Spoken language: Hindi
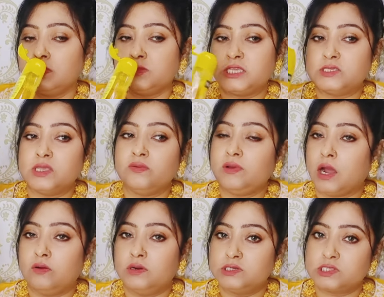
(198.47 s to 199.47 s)
जैसे
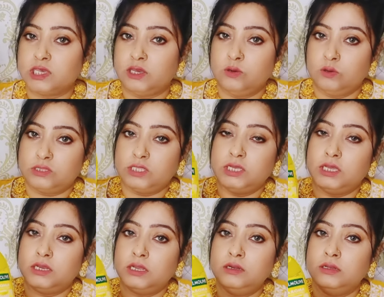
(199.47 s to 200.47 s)
फ्लावर्स के होते हैं
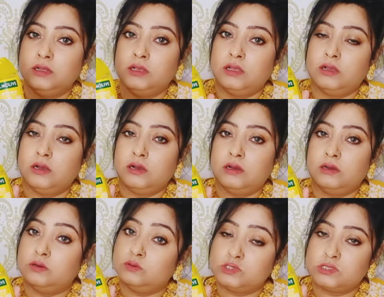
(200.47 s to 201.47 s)
ना
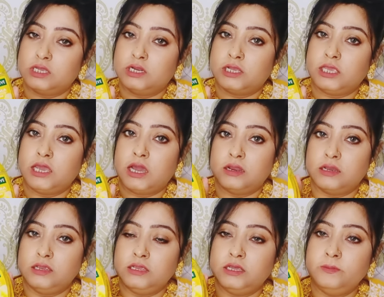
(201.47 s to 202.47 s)
उस तरह के आ
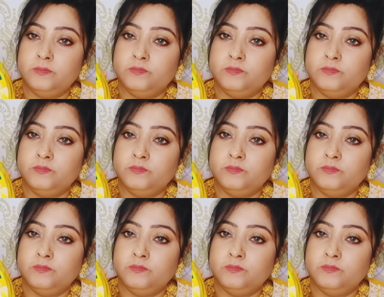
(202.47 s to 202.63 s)
रही है